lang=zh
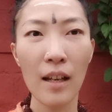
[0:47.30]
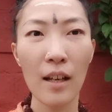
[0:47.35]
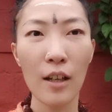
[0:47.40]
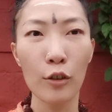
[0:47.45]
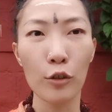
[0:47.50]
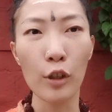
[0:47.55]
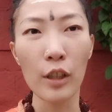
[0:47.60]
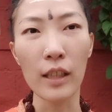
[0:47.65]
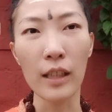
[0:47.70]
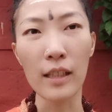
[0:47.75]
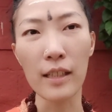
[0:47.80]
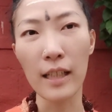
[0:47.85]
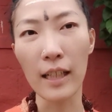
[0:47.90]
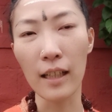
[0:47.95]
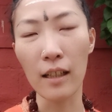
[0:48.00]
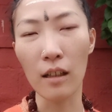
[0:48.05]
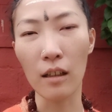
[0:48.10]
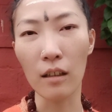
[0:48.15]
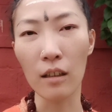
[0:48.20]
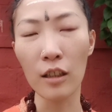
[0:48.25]
所以呢，这
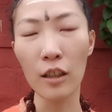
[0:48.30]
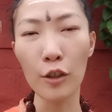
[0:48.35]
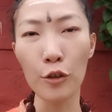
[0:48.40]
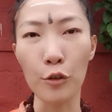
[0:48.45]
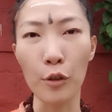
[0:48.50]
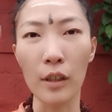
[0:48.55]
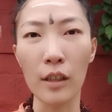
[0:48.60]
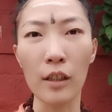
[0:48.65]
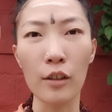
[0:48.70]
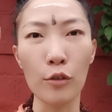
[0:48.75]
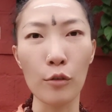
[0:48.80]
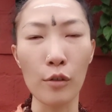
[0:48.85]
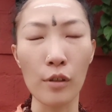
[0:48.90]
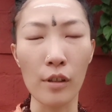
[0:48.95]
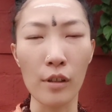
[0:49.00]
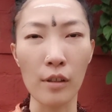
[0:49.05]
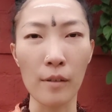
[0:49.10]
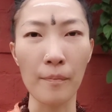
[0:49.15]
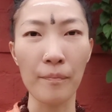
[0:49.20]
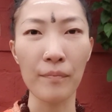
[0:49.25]
个科学呢，就
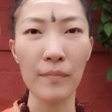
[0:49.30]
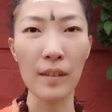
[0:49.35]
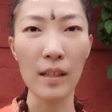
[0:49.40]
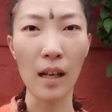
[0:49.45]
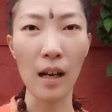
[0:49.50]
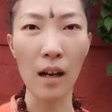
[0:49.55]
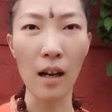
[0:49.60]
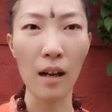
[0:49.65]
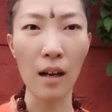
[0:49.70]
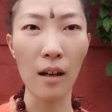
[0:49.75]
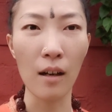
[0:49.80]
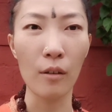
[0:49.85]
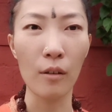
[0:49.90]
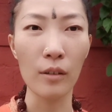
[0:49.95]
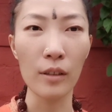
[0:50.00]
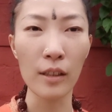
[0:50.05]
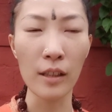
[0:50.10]
是啊，